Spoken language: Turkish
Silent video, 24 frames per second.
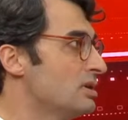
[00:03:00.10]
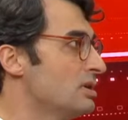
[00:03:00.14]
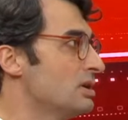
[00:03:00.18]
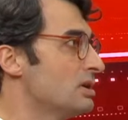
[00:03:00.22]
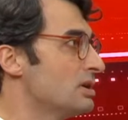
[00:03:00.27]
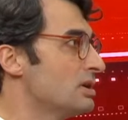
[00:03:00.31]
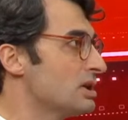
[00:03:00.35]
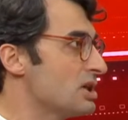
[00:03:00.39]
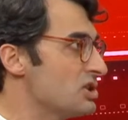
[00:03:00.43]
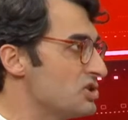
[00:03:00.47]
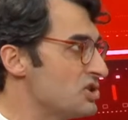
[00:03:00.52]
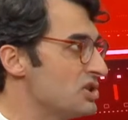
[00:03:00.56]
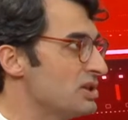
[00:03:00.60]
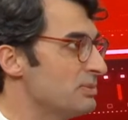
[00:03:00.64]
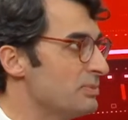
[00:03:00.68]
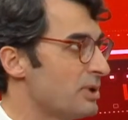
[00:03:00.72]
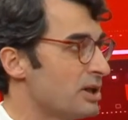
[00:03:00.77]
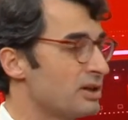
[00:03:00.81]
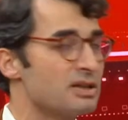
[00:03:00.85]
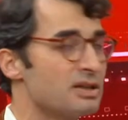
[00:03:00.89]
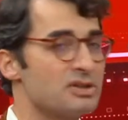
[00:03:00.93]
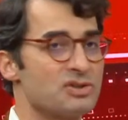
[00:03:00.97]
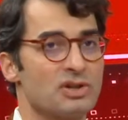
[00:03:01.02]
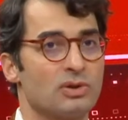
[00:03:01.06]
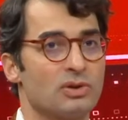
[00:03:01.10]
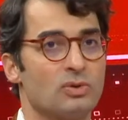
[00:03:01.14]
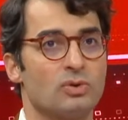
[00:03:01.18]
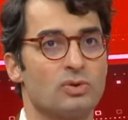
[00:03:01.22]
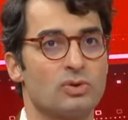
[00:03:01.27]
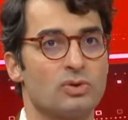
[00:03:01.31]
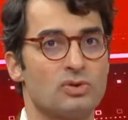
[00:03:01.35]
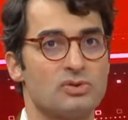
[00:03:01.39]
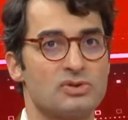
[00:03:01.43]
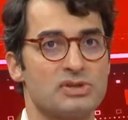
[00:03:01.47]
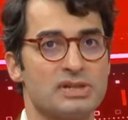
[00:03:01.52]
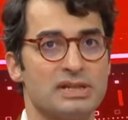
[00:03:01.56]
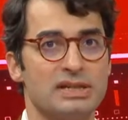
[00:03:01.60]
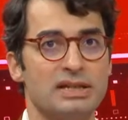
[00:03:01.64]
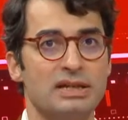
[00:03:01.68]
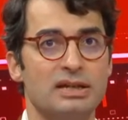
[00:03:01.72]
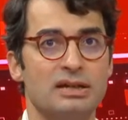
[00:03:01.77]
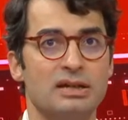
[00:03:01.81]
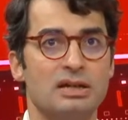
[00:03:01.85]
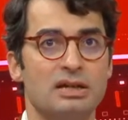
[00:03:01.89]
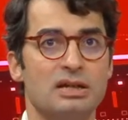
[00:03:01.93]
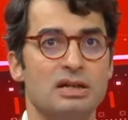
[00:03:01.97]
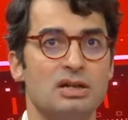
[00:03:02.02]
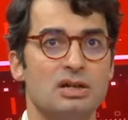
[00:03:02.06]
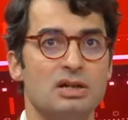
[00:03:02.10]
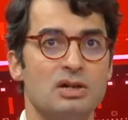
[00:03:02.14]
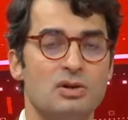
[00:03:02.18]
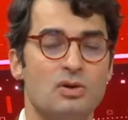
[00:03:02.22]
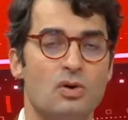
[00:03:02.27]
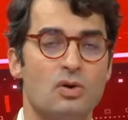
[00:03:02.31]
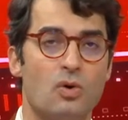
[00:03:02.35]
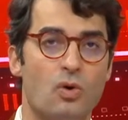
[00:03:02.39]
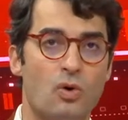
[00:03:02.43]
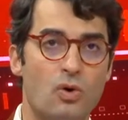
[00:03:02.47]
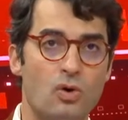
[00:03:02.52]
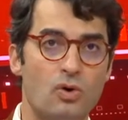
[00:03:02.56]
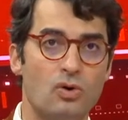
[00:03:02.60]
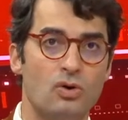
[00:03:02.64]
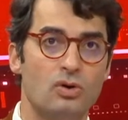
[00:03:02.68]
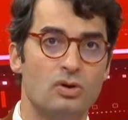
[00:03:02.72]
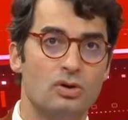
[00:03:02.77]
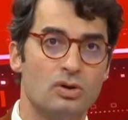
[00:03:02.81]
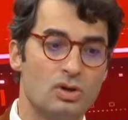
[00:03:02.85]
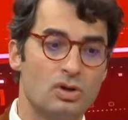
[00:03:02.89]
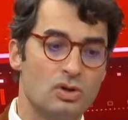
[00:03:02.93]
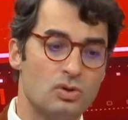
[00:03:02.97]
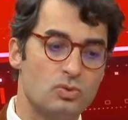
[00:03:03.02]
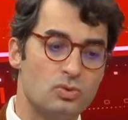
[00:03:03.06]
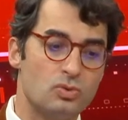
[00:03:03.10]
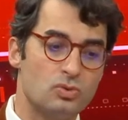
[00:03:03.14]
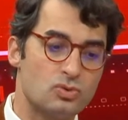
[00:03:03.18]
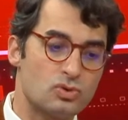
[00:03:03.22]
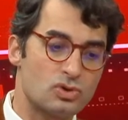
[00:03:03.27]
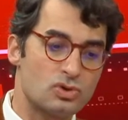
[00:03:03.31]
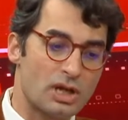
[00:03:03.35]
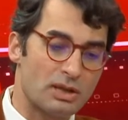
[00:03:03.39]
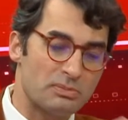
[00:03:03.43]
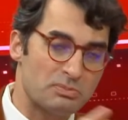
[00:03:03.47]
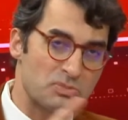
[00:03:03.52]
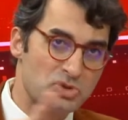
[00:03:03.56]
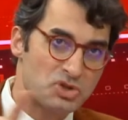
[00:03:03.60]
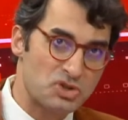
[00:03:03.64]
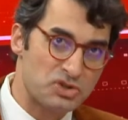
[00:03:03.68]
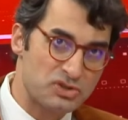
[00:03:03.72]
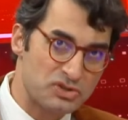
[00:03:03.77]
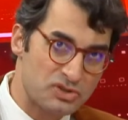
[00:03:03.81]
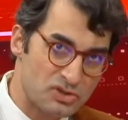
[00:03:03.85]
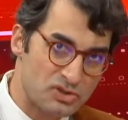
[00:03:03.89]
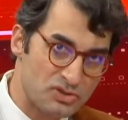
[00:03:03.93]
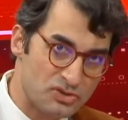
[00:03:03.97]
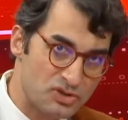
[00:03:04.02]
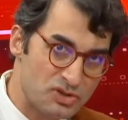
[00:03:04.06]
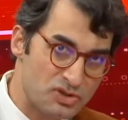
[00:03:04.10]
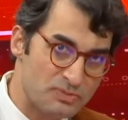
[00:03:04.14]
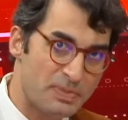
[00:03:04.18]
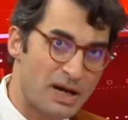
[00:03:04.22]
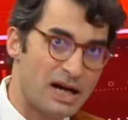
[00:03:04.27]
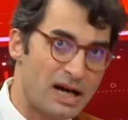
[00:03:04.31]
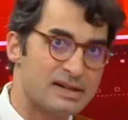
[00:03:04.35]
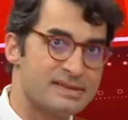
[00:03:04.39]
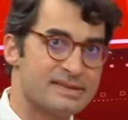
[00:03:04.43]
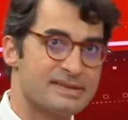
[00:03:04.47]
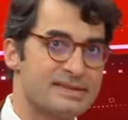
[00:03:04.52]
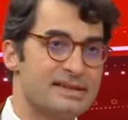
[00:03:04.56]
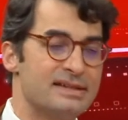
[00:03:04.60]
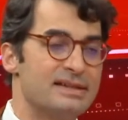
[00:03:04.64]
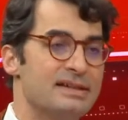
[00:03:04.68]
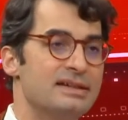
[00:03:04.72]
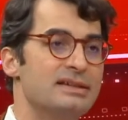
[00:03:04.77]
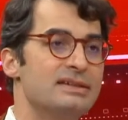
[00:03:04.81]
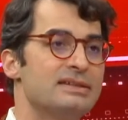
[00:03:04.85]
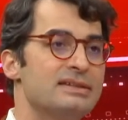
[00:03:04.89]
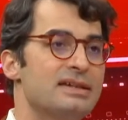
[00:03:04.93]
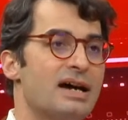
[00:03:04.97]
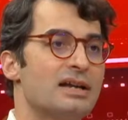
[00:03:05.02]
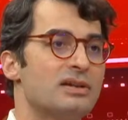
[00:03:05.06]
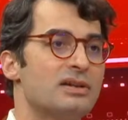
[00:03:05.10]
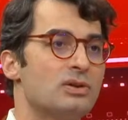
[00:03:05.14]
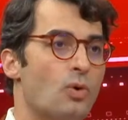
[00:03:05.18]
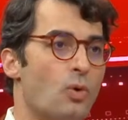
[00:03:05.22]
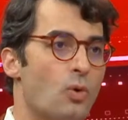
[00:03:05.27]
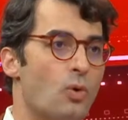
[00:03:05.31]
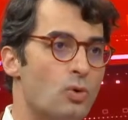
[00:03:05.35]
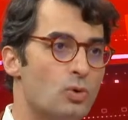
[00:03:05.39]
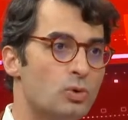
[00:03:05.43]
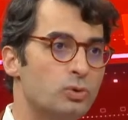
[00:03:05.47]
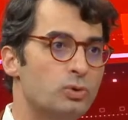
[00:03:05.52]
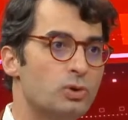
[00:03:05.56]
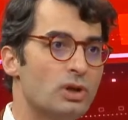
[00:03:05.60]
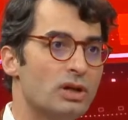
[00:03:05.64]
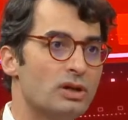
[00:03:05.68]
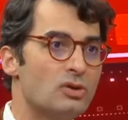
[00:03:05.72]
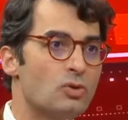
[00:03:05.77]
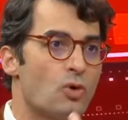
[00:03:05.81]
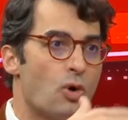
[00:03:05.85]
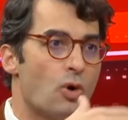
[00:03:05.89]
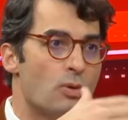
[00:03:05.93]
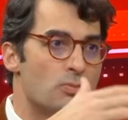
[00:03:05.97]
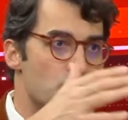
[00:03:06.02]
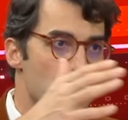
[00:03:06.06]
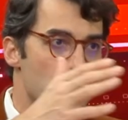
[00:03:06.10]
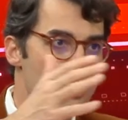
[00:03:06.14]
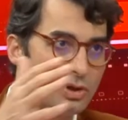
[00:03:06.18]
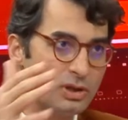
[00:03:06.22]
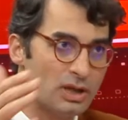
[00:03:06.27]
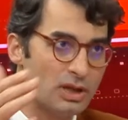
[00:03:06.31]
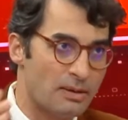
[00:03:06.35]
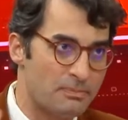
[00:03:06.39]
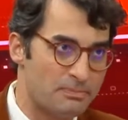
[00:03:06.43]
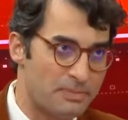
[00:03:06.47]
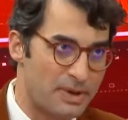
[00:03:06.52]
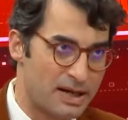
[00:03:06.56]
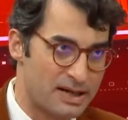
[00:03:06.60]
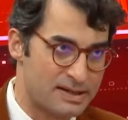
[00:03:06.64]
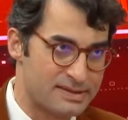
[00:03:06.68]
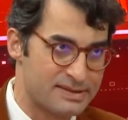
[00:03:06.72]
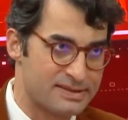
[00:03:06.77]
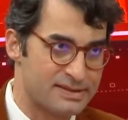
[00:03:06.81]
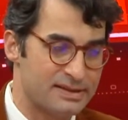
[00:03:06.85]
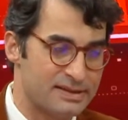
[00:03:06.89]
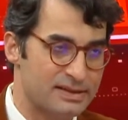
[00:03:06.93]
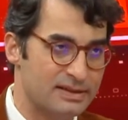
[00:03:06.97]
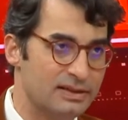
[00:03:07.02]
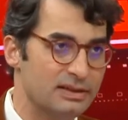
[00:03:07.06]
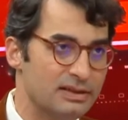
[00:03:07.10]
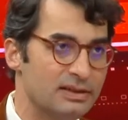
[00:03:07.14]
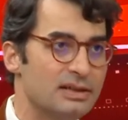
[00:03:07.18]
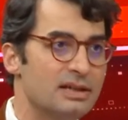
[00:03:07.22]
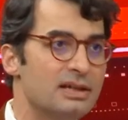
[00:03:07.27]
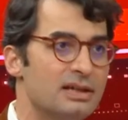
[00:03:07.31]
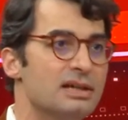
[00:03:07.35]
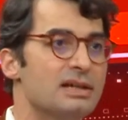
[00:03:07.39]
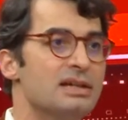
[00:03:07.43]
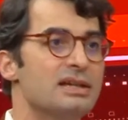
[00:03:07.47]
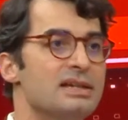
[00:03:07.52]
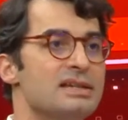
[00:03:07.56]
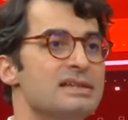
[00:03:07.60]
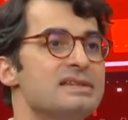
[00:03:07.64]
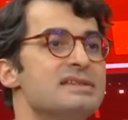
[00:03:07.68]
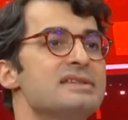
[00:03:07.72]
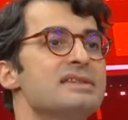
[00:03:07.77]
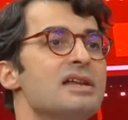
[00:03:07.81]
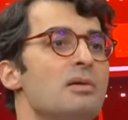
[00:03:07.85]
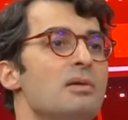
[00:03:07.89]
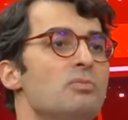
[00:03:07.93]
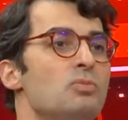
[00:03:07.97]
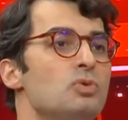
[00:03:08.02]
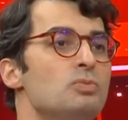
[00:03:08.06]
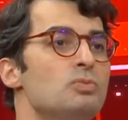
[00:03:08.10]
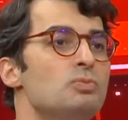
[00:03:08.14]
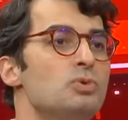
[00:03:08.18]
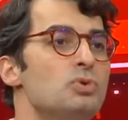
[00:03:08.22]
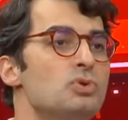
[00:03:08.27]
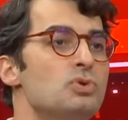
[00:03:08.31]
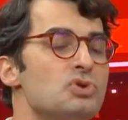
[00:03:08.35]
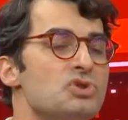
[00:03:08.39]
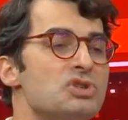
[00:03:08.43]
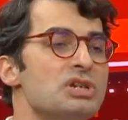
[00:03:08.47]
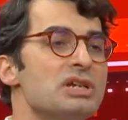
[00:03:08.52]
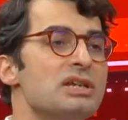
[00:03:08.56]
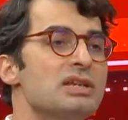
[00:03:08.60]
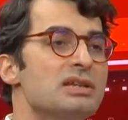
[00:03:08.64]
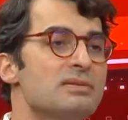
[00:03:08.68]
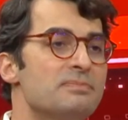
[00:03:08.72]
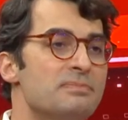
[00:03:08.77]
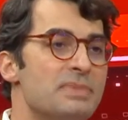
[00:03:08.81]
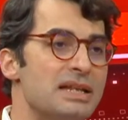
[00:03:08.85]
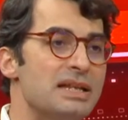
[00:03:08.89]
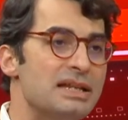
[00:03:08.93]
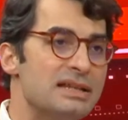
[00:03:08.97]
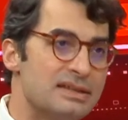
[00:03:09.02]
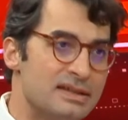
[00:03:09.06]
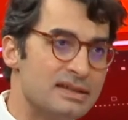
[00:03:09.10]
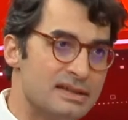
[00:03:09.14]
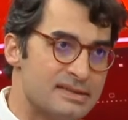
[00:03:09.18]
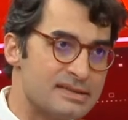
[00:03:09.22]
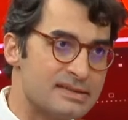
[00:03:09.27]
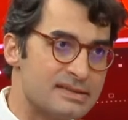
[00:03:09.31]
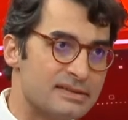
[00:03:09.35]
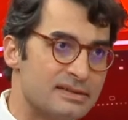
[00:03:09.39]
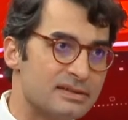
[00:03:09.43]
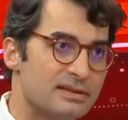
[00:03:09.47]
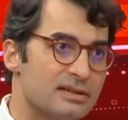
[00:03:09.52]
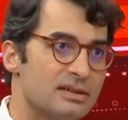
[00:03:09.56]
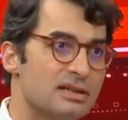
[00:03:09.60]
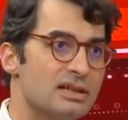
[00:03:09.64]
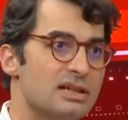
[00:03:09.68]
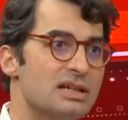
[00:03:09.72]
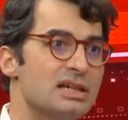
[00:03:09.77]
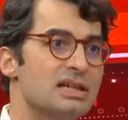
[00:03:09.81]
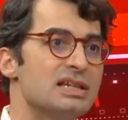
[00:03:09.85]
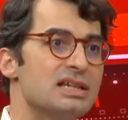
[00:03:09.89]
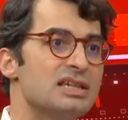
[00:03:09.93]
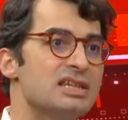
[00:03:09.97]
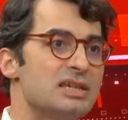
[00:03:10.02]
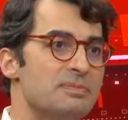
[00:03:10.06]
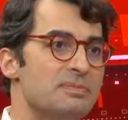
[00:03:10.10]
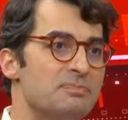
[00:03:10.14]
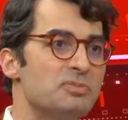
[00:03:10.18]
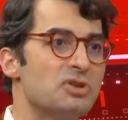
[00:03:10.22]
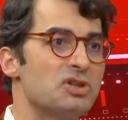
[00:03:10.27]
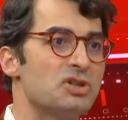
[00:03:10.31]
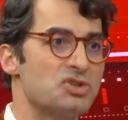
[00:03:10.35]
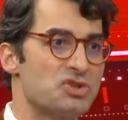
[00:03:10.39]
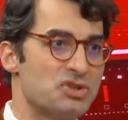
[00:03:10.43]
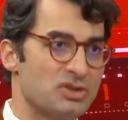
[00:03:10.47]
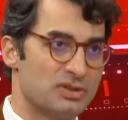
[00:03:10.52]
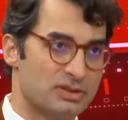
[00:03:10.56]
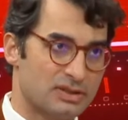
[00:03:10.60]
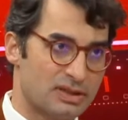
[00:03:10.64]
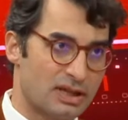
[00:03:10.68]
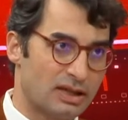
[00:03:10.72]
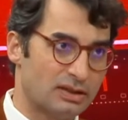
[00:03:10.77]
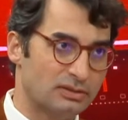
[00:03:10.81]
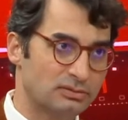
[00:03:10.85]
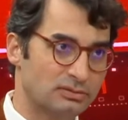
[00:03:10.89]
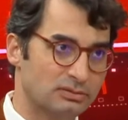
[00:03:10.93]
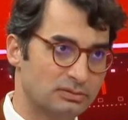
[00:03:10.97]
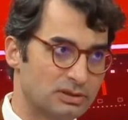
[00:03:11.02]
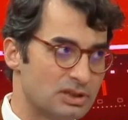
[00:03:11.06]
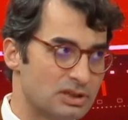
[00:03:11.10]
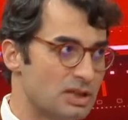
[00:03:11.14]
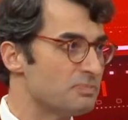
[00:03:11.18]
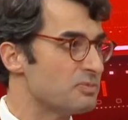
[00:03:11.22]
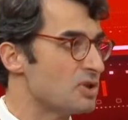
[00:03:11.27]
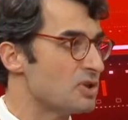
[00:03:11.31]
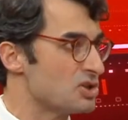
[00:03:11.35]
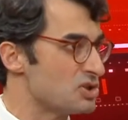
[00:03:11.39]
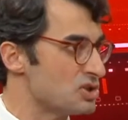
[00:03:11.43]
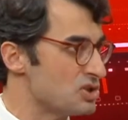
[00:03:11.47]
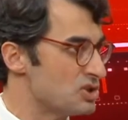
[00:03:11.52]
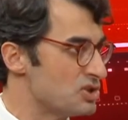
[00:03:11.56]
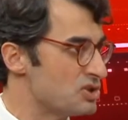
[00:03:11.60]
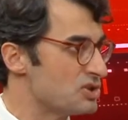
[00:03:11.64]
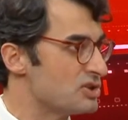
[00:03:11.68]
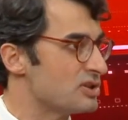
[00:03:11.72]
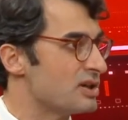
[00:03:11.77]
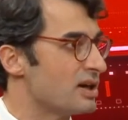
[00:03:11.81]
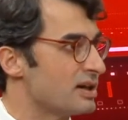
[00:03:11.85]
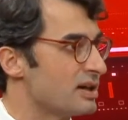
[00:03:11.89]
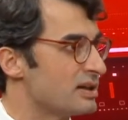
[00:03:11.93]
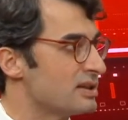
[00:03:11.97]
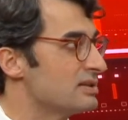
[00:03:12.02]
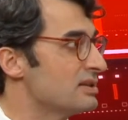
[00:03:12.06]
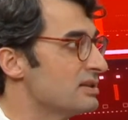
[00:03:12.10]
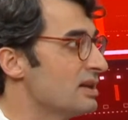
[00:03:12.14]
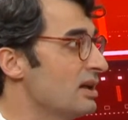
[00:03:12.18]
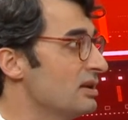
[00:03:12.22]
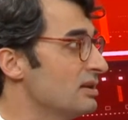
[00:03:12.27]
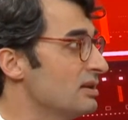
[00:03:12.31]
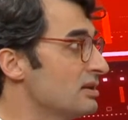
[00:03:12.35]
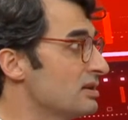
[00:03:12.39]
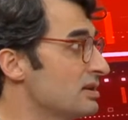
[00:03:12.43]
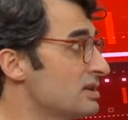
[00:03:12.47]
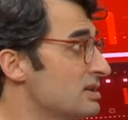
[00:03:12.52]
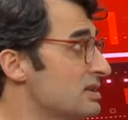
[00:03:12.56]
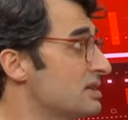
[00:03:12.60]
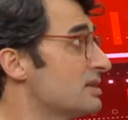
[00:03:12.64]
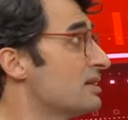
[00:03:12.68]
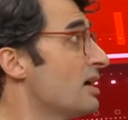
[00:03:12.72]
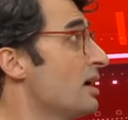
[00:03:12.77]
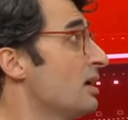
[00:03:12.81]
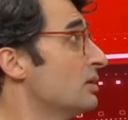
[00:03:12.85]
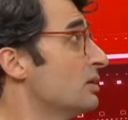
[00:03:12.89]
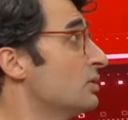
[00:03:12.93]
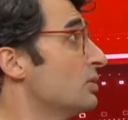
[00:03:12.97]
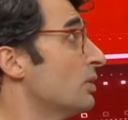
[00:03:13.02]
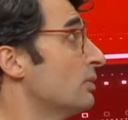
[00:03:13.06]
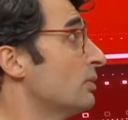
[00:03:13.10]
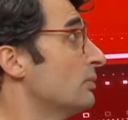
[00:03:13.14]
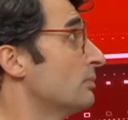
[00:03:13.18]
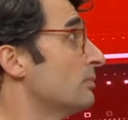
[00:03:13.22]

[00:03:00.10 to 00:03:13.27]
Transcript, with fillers: Geçelim arkadaşlar o görseli. O 360. parseli yani okula komşu olan parseli İstanbul Büyükşehir Belediyesi'nin Kiptaş'ından, Kiptaş iştirakinden kiralıyor.